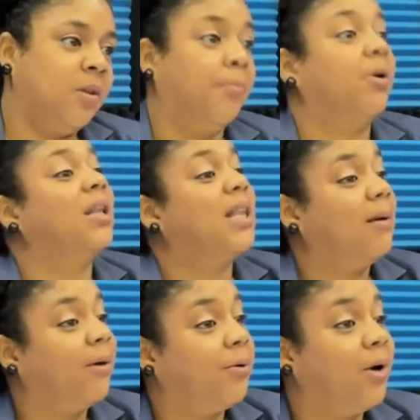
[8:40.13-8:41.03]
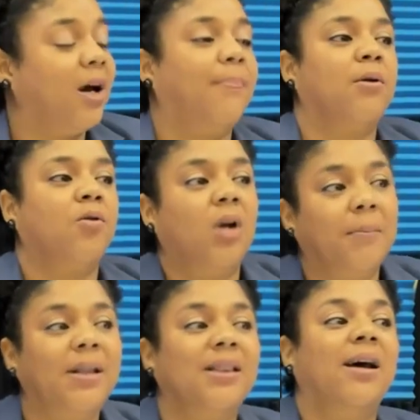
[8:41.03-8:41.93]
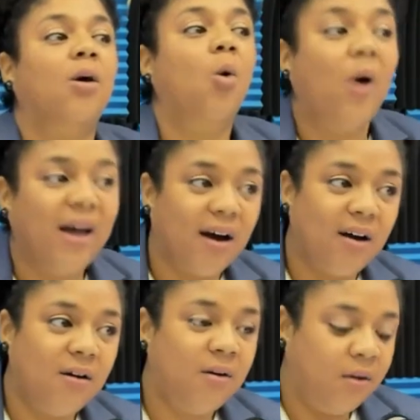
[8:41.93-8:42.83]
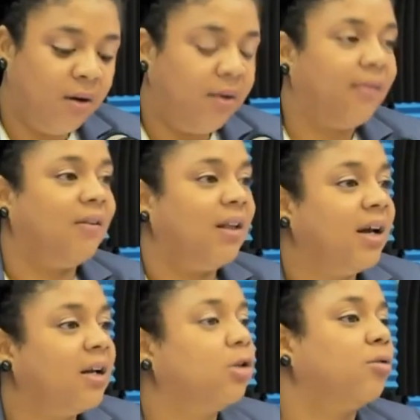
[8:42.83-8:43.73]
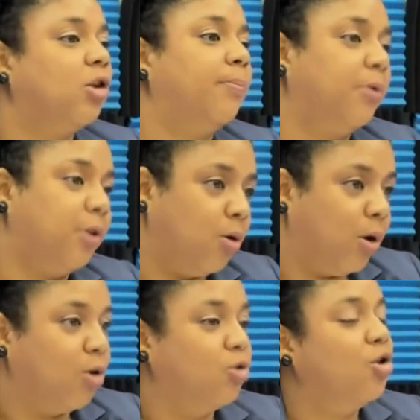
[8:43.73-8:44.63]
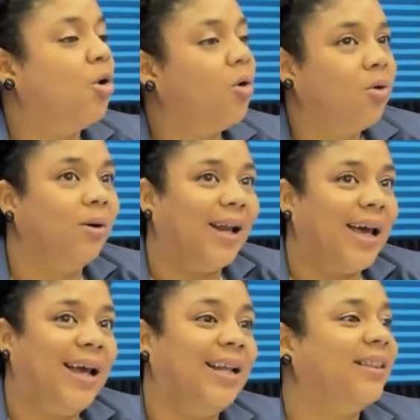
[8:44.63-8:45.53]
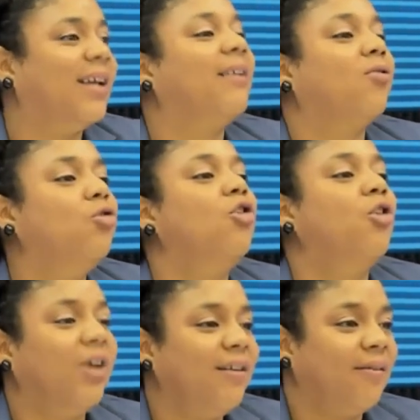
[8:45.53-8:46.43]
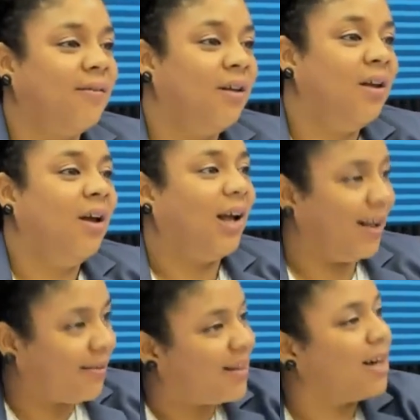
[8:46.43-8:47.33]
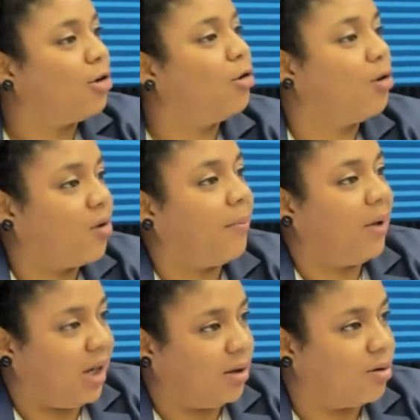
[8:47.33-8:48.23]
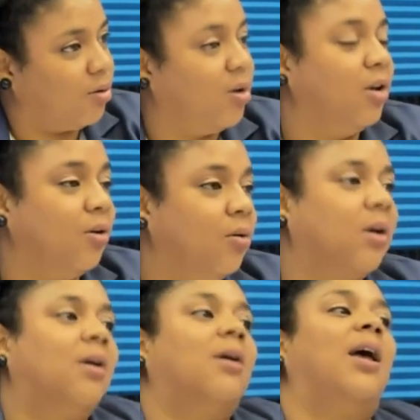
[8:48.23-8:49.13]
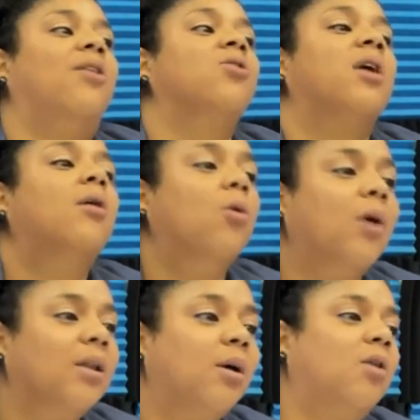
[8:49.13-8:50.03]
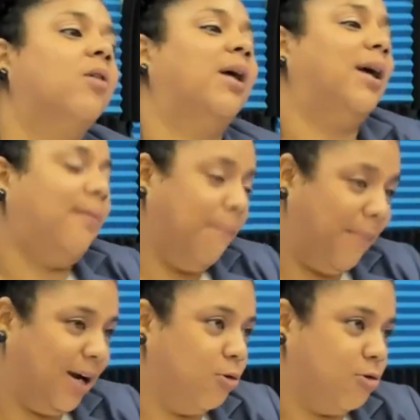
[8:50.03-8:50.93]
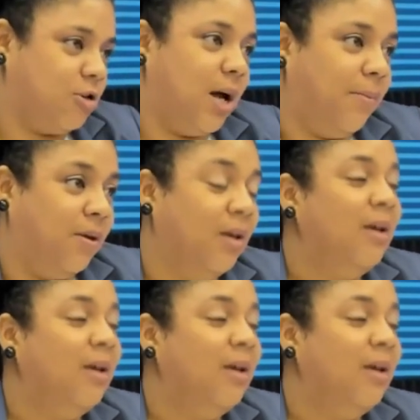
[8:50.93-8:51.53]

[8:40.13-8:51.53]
Porque tal vez juega, pero solamente juega ciertos tipos de juegos. No, el interés no es estar con los amiguitos, sino que ellos están jugando algo que me gusta.